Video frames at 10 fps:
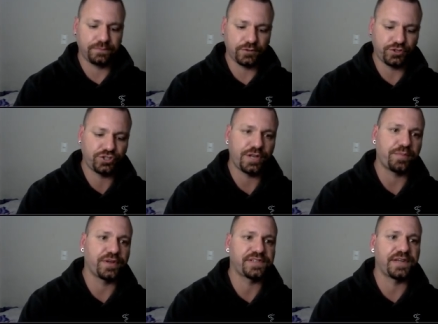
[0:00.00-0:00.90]
A gente tem,
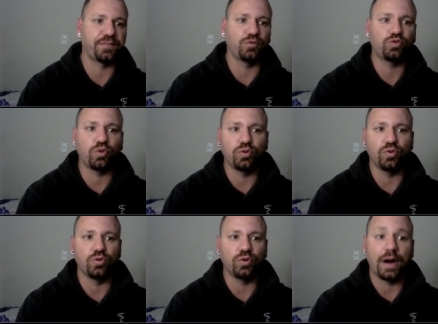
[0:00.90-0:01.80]
por exemplo, o,
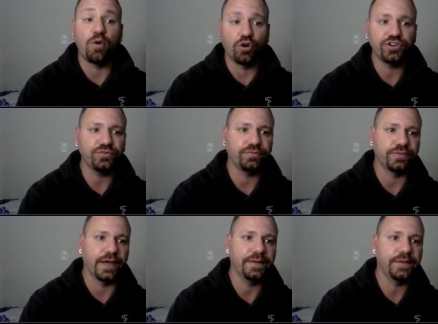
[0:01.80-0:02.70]
o, a Onion,
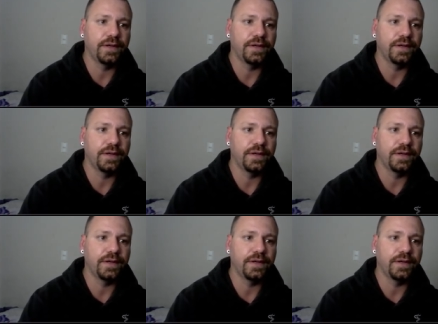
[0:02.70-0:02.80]
né?